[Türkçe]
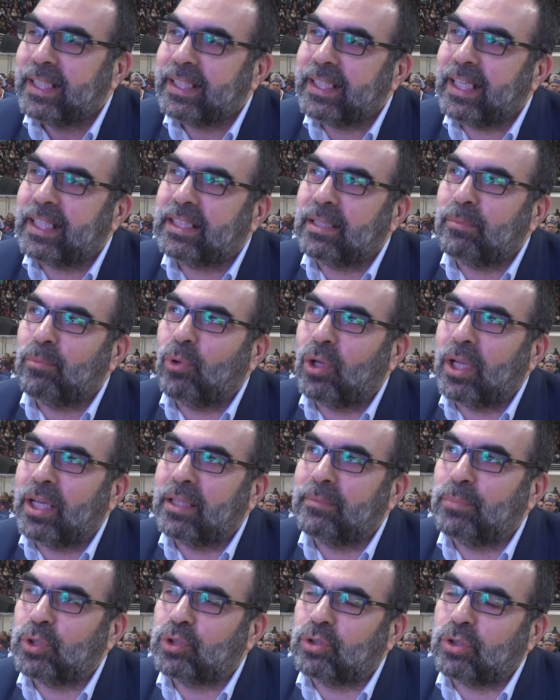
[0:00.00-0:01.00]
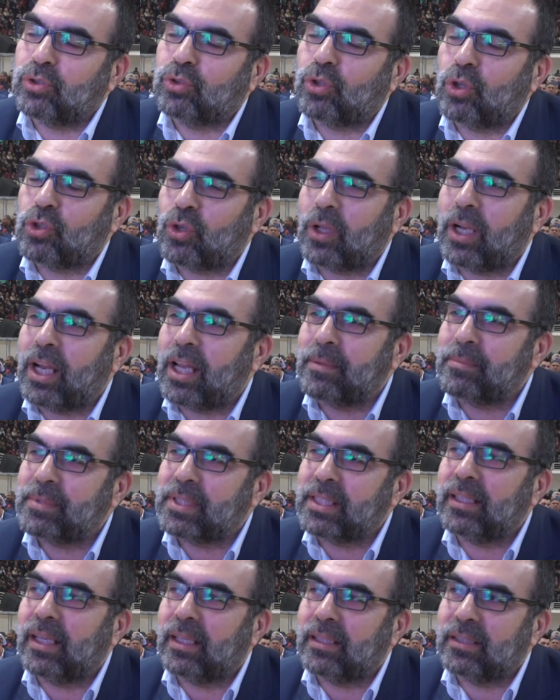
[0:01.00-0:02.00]
yetim olan bütün
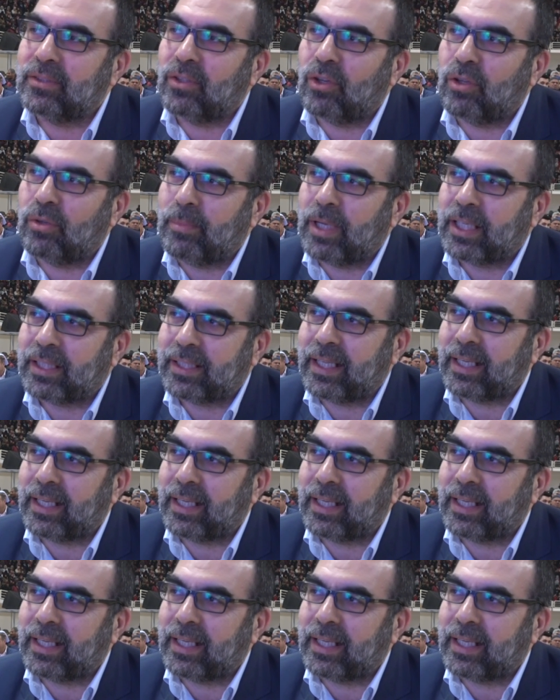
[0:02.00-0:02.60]
çocuklarımızın yanında olmak